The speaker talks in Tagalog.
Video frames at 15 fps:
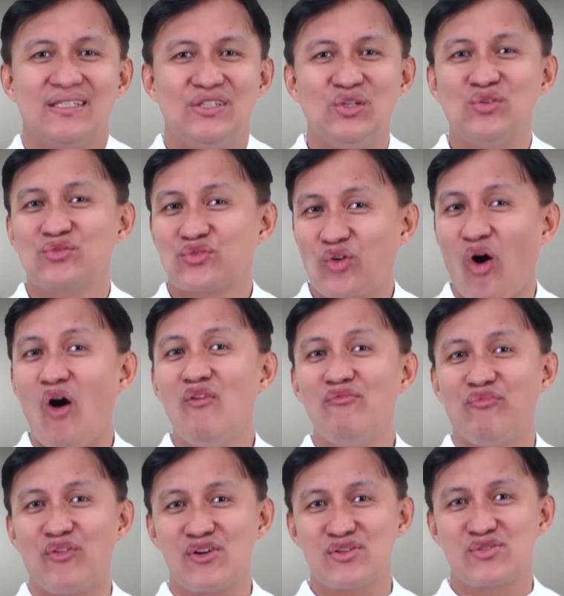Yung
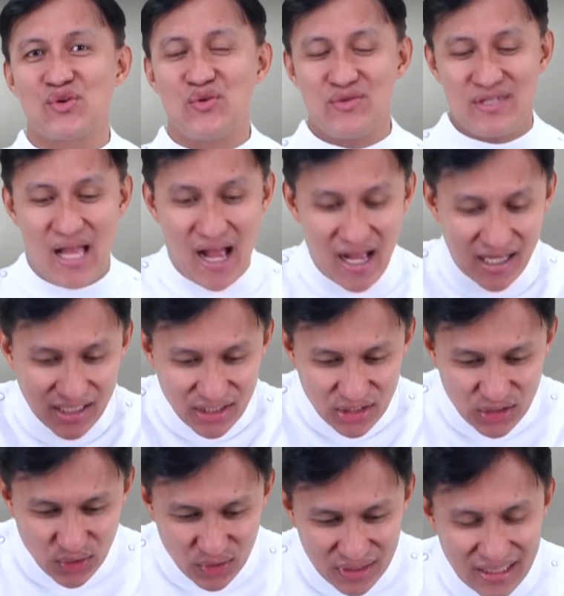comfort zone niya,
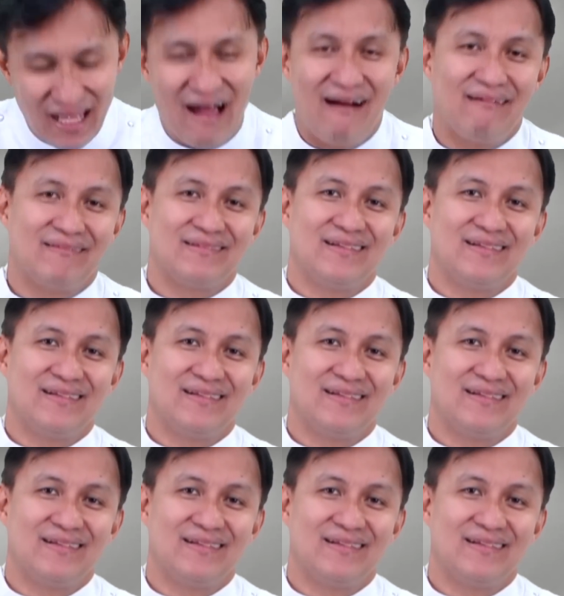yun lang